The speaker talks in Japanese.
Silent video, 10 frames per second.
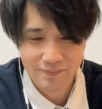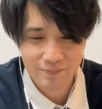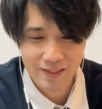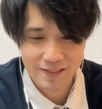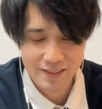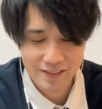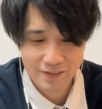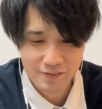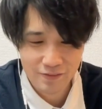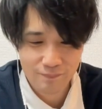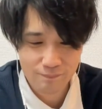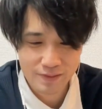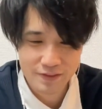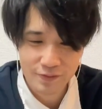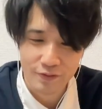のエンディングはほんま
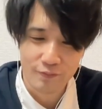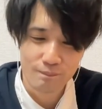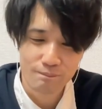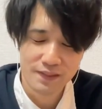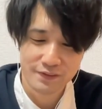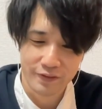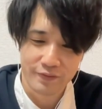すごい。ほんますごい。